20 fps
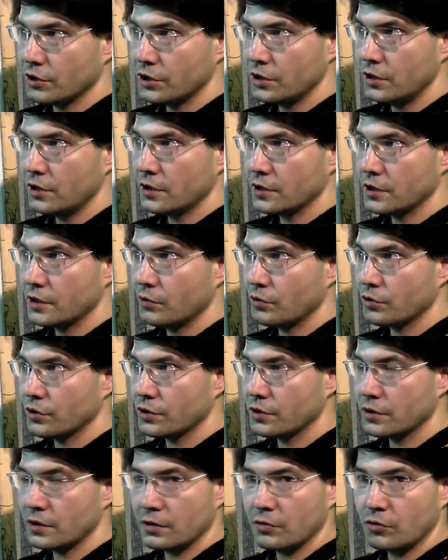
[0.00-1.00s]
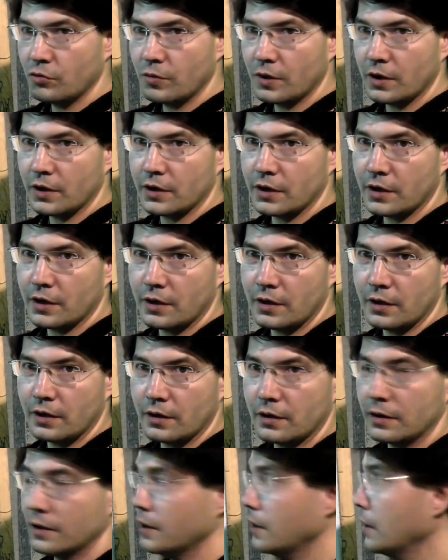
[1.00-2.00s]
Изначальный разговор состоит в том, как
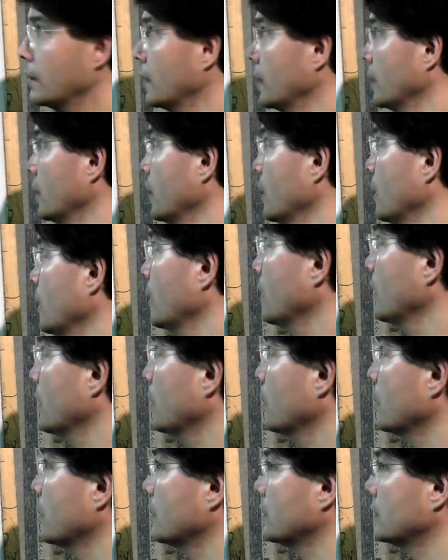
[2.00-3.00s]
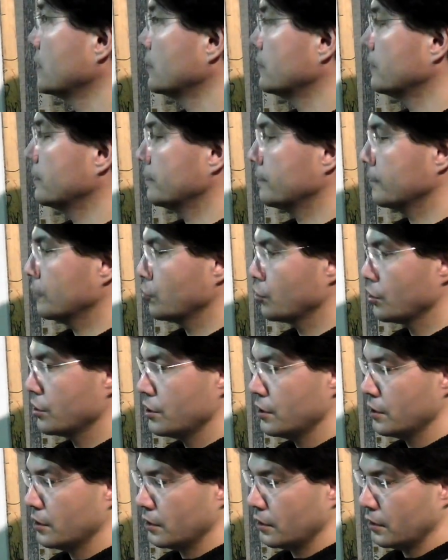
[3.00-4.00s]
я э,
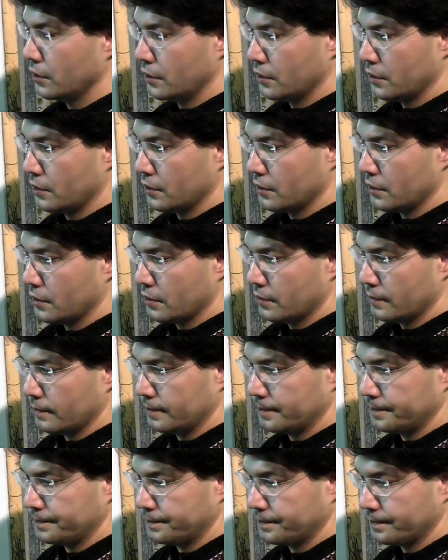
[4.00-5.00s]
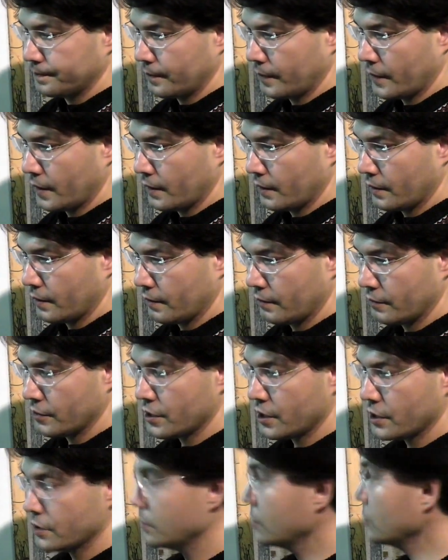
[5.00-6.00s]
уже делал это,
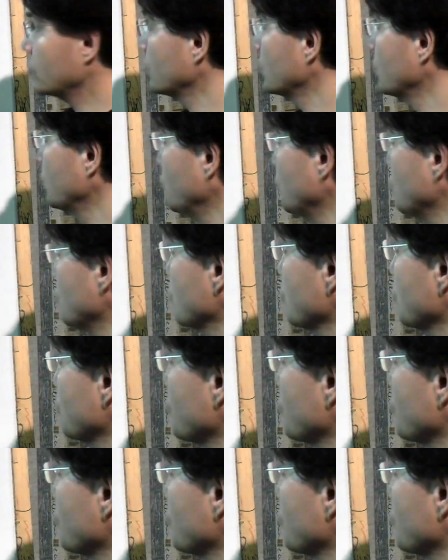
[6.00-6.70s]
высказывал эту гипотезу,